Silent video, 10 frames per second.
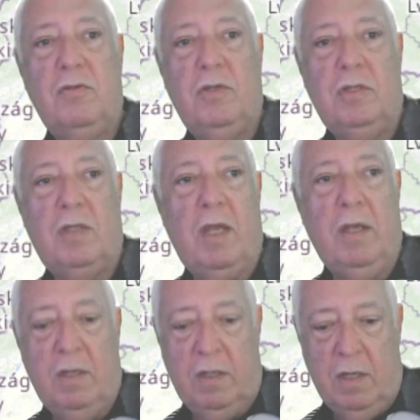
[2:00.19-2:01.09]
que
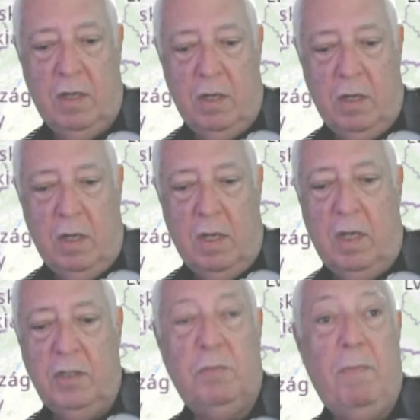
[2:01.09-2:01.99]
tem.
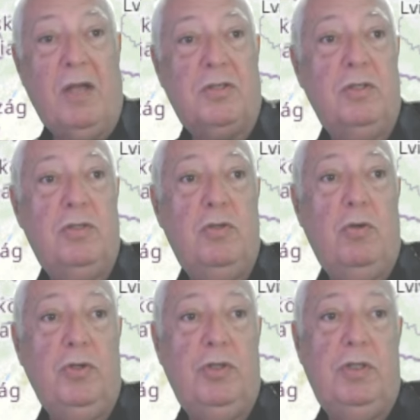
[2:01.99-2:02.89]
As baixas de
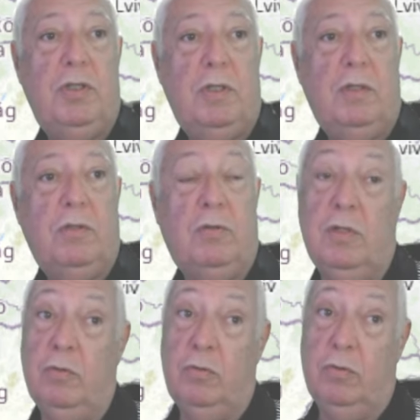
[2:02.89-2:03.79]
hoje,
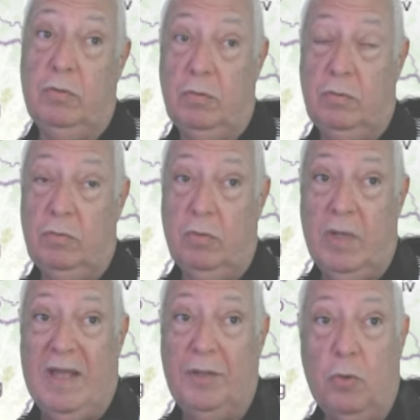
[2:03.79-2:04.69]
do, do, do
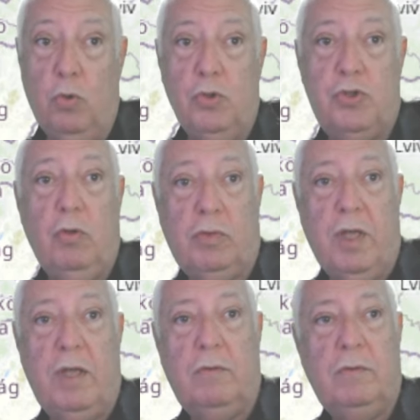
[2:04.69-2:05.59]
lado russo, eu
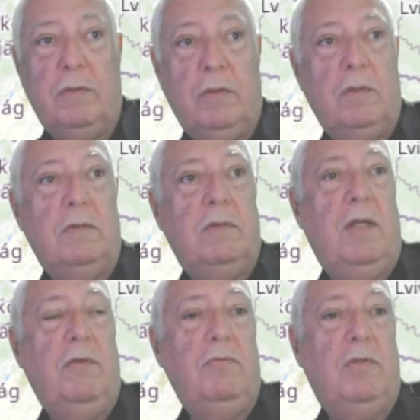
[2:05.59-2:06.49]
tenho.
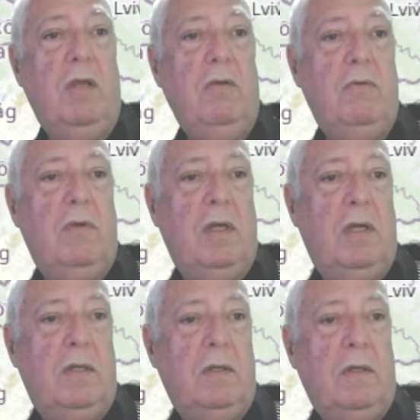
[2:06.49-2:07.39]
Né? Não tenho
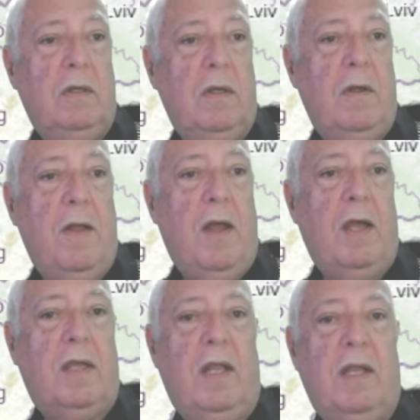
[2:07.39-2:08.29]
é
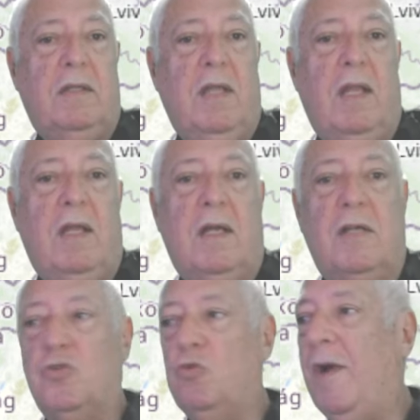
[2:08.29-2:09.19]
aquela tela
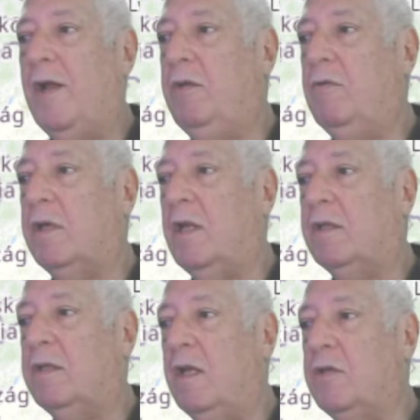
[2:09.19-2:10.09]
azul marinho,
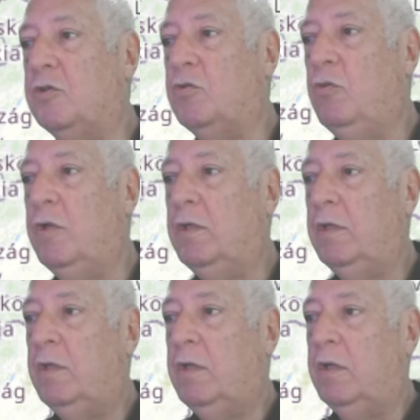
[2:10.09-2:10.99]
aquela tela escura,
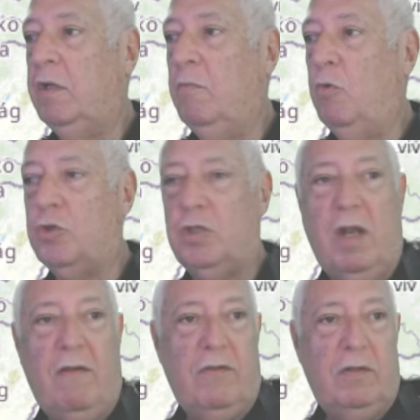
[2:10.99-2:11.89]
que
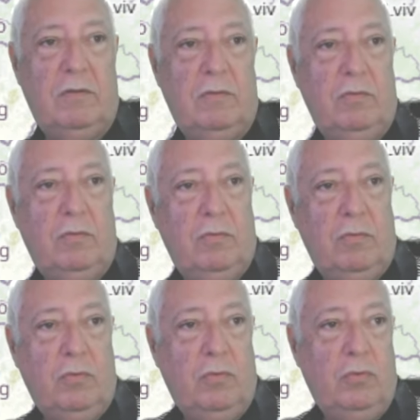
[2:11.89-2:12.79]
mostrava
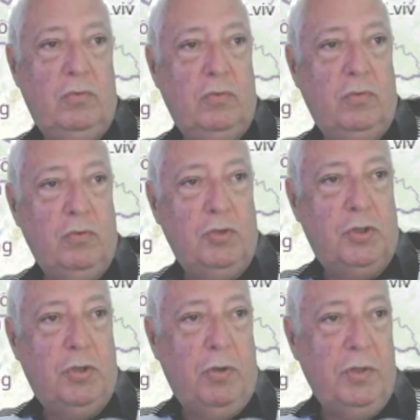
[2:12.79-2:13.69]
o,
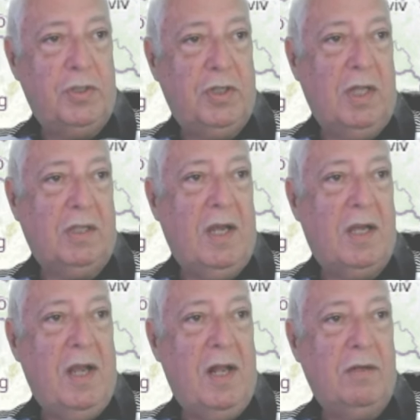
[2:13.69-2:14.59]
os drones que
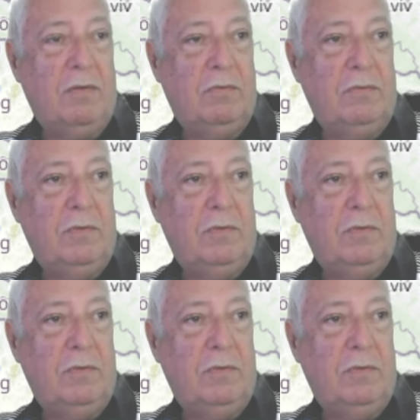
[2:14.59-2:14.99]
atacaram,